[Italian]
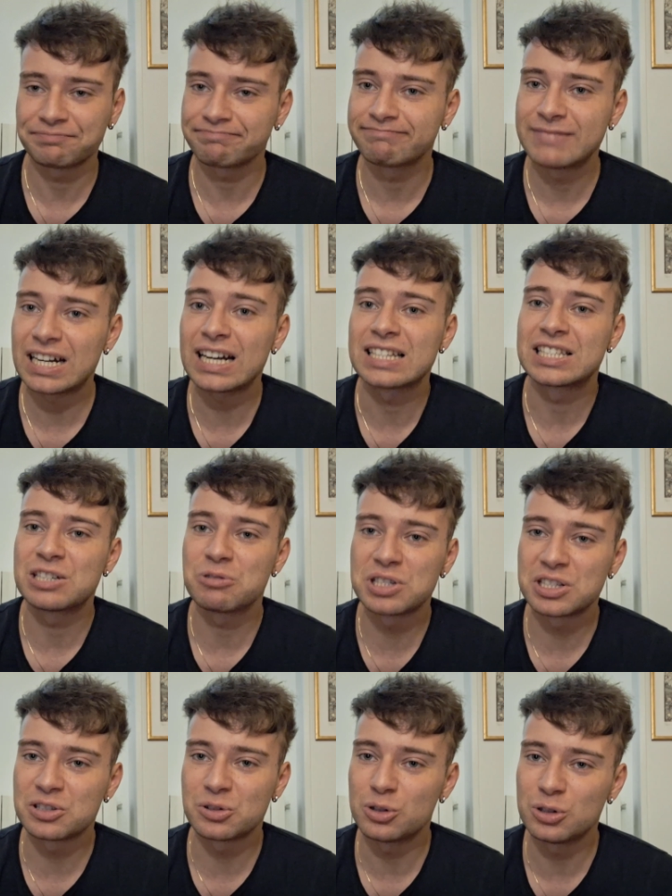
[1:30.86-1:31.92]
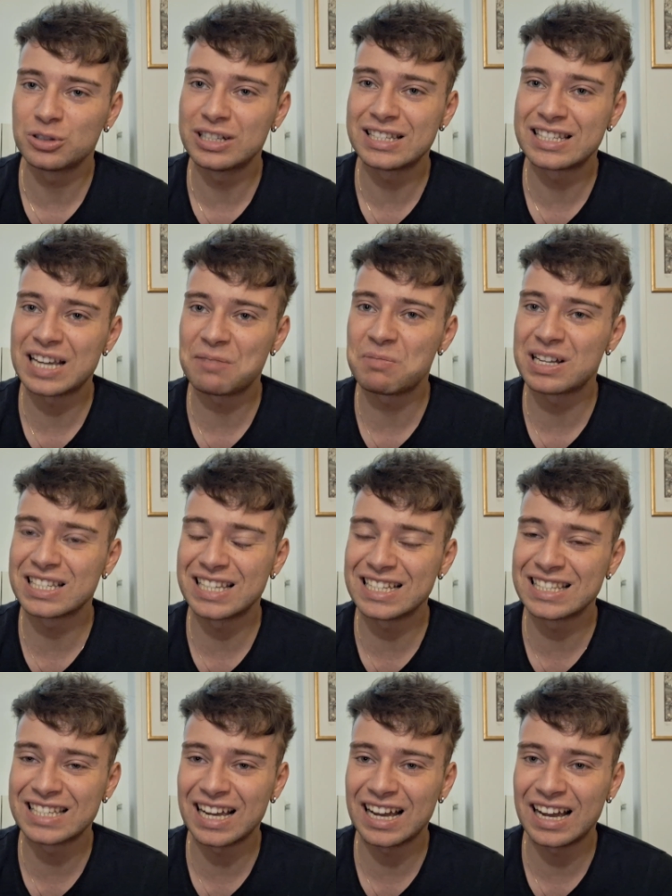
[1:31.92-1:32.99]
Ragazzi, queste sono notizie
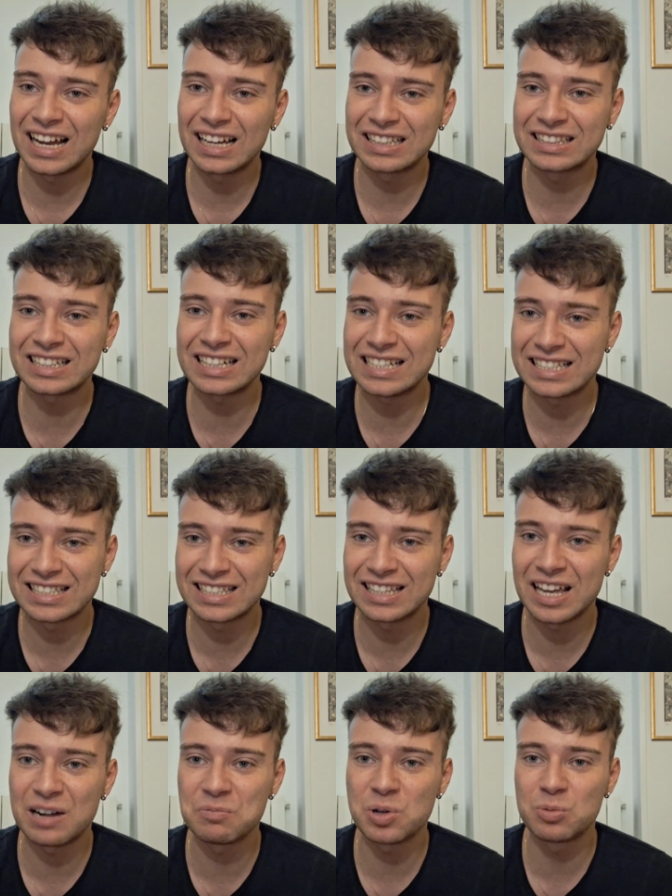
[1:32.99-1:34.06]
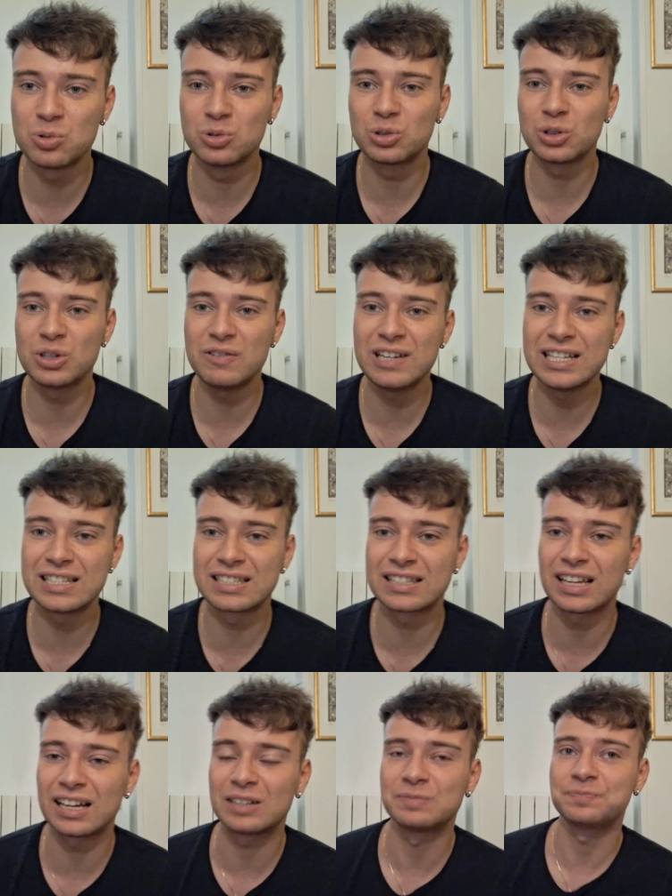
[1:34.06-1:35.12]
abbastanza tristi dal mio punto di
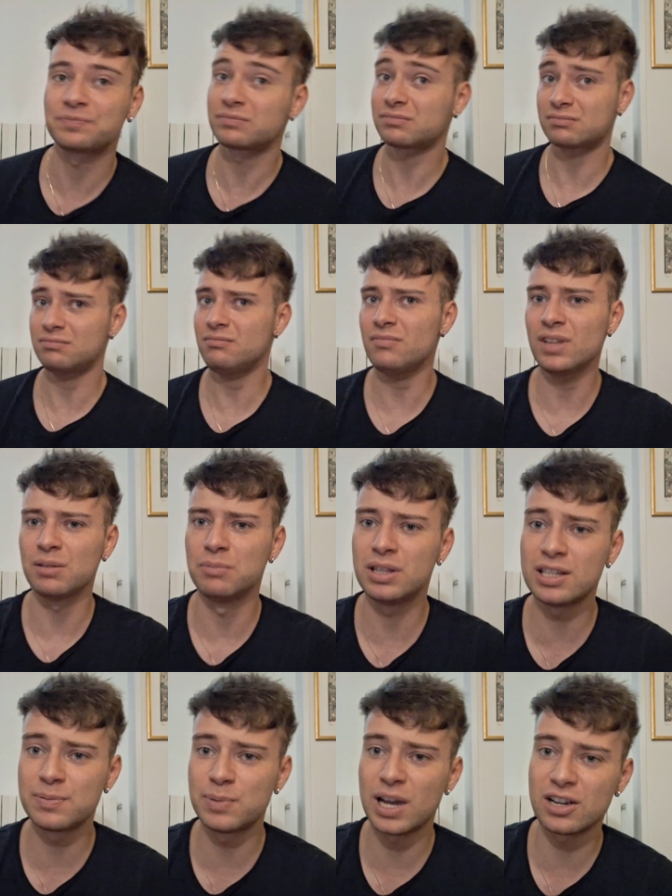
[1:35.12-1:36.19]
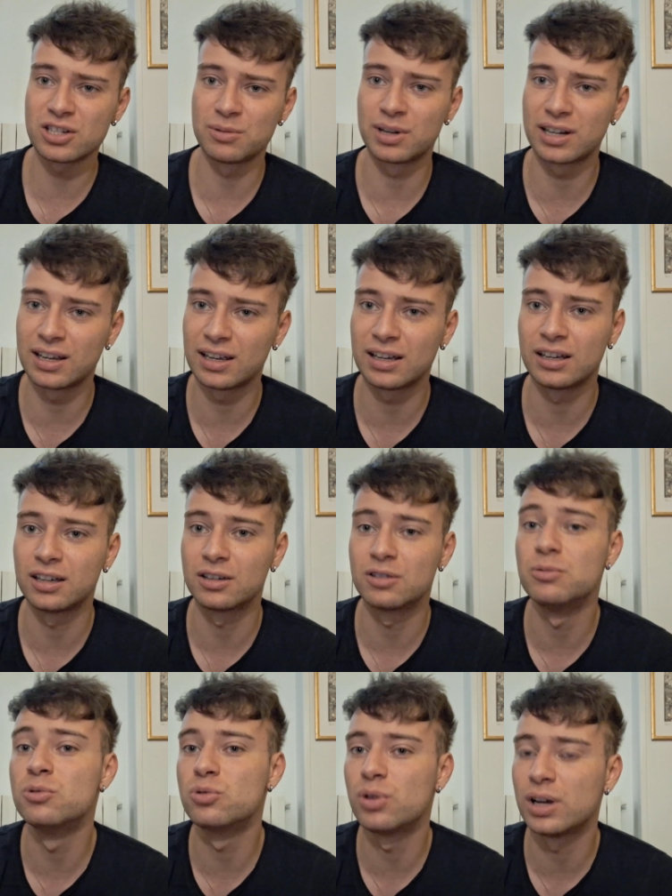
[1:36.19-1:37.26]
vista. Mi dispiace perché
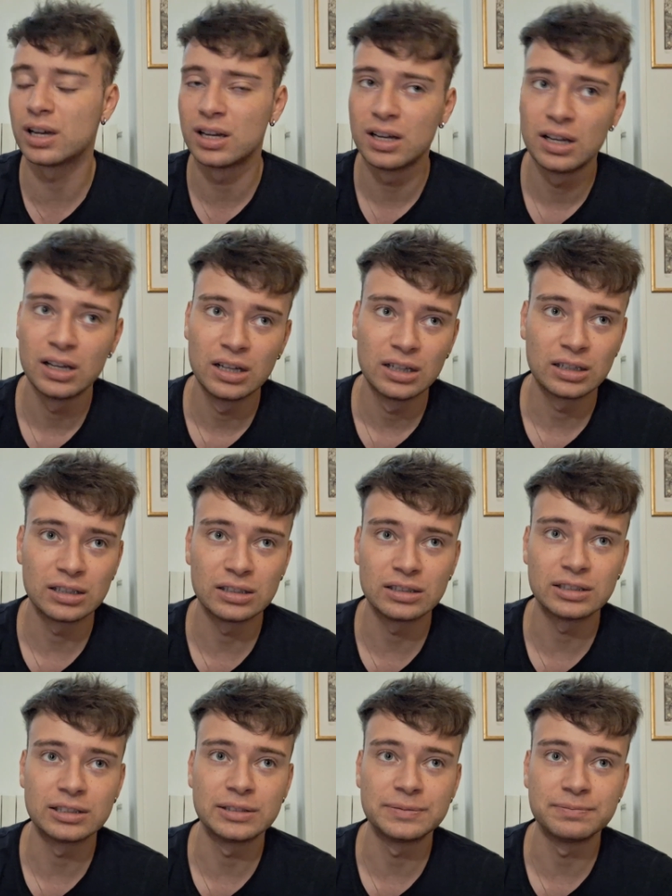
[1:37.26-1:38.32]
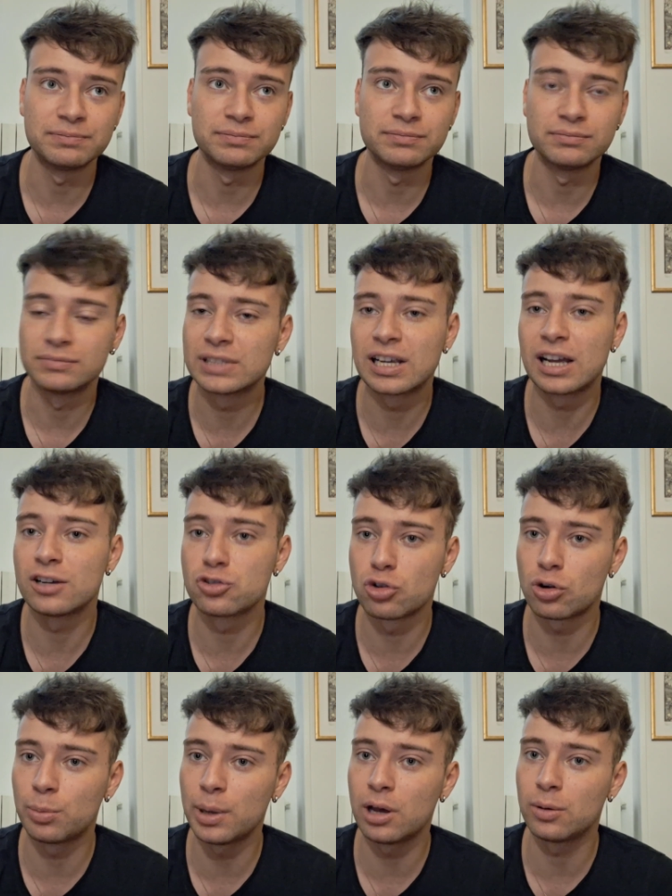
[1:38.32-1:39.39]
comunque ehm, calcio
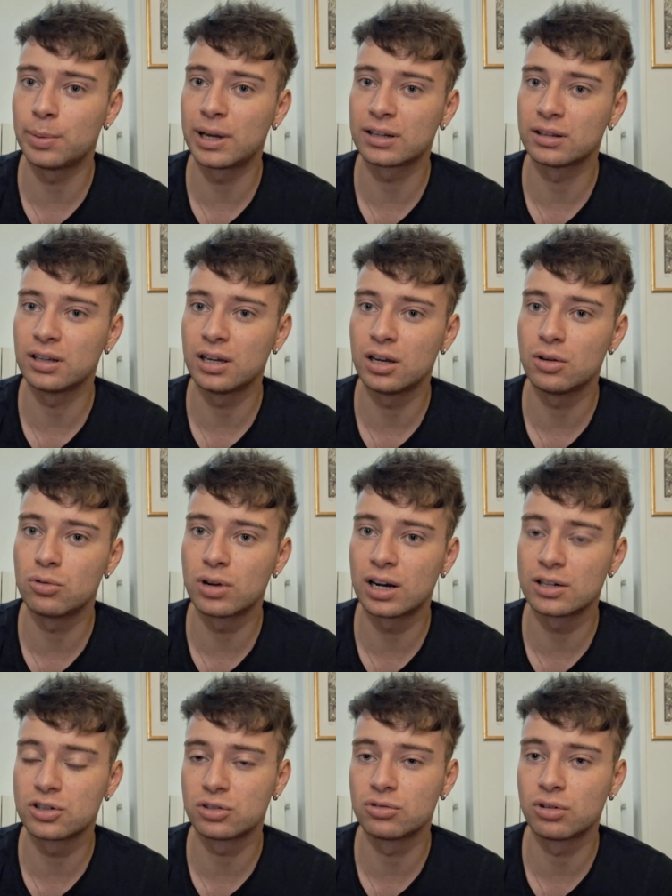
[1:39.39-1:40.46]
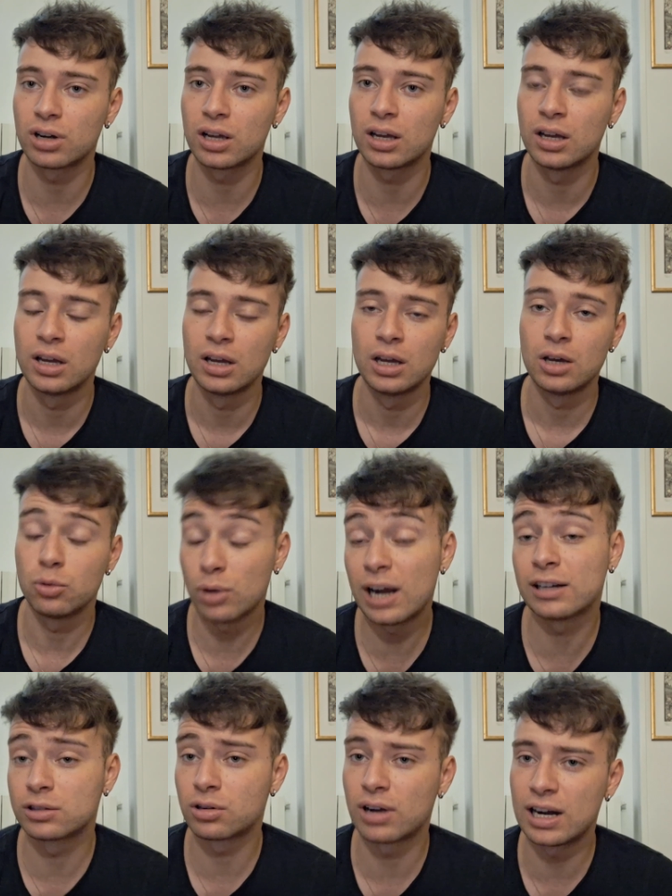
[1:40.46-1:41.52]
europeo perde un calciatore un
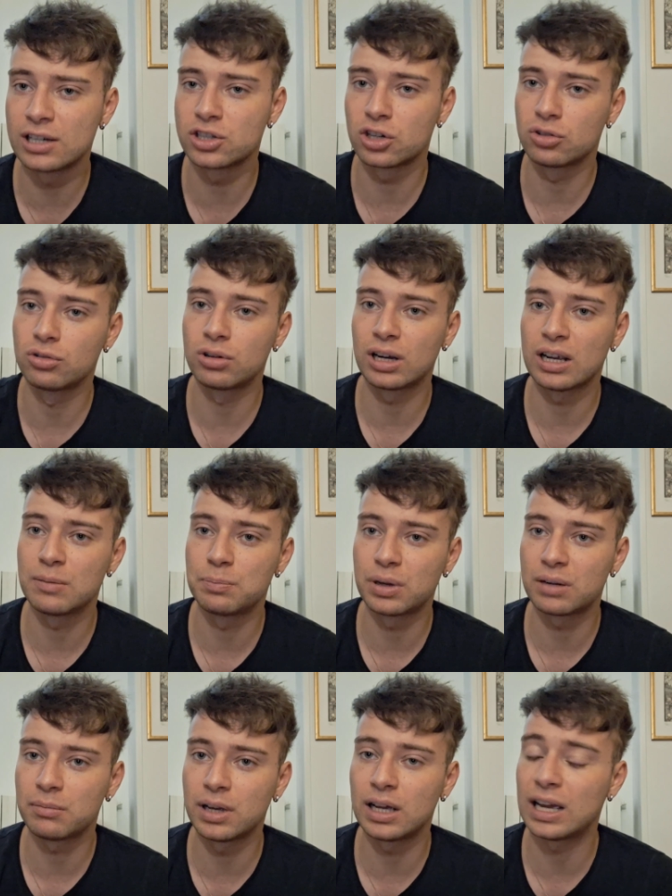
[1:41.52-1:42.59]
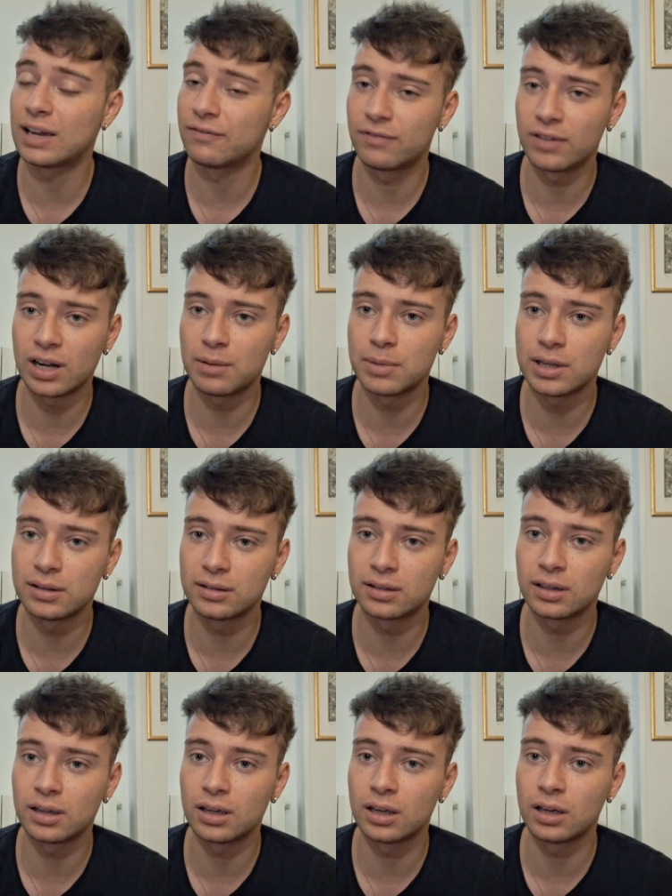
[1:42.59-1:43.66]
altro calciatore che per me è
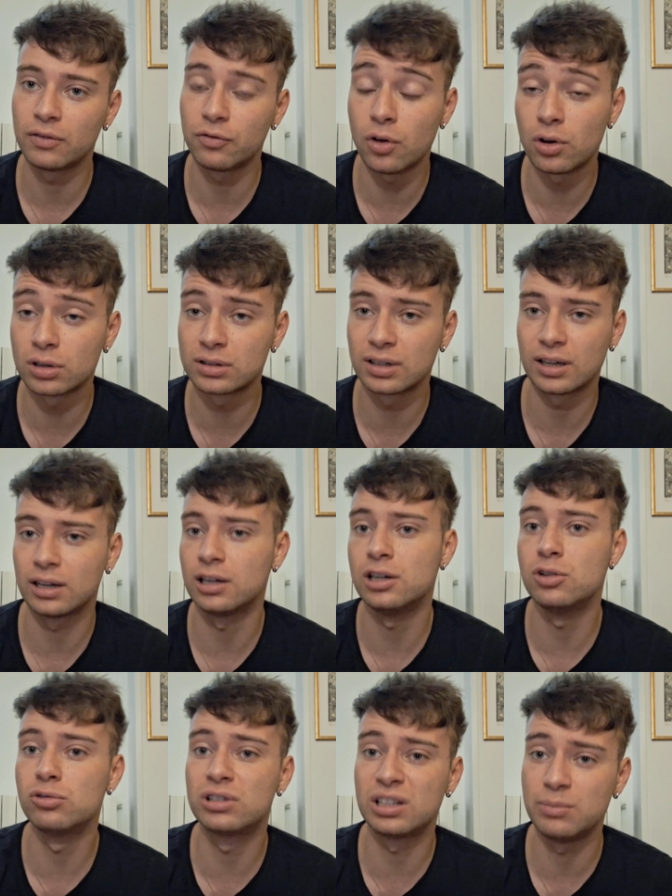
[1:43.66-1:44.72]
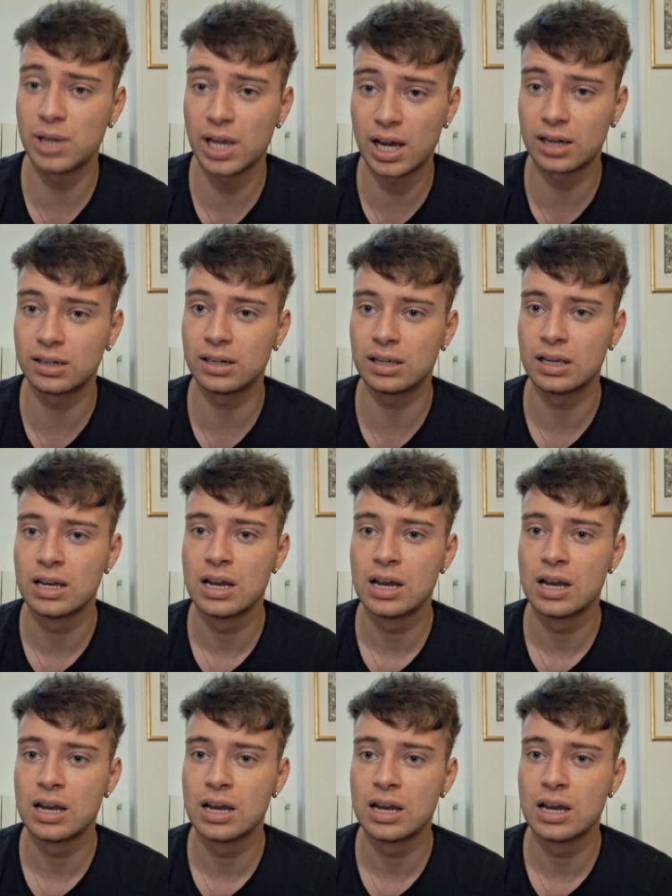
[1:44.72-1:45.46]
veramente forte, che negli ultimi anni